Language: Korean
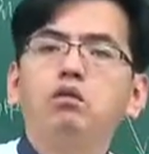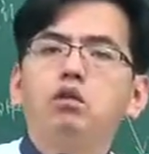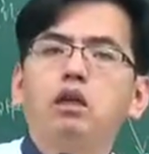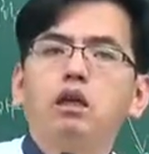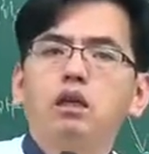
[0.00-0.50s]
것
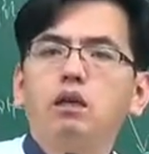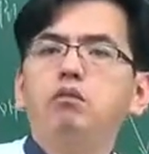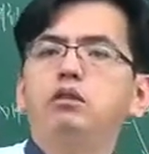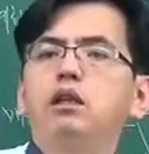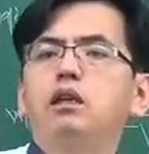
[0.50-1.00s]
중에 하나가
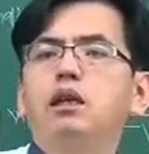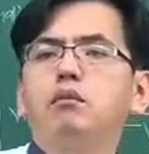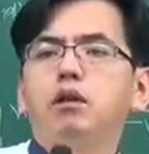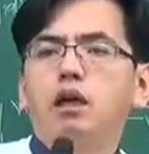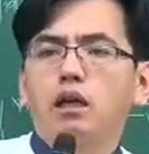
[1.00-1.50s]
기부
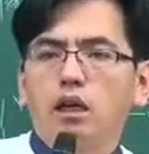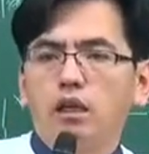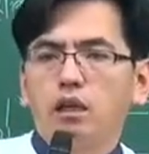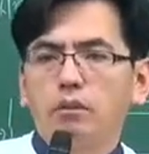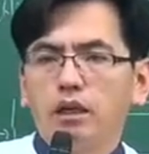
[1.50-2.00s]
체납을 하게
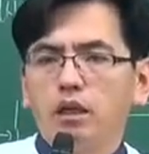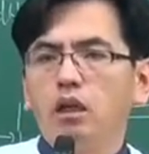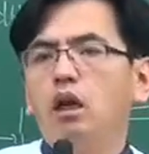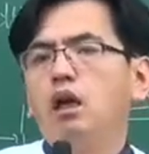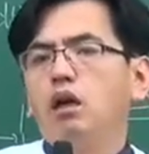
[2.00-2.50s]
되면은
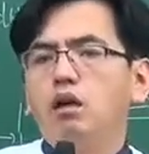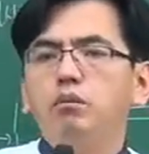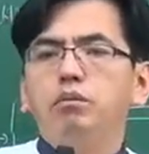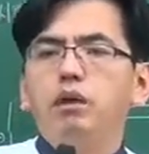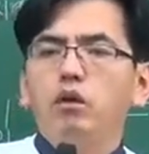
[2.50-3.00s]

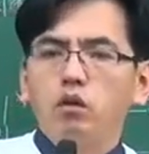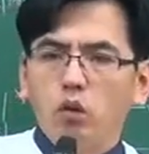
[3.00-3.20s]
건폐율과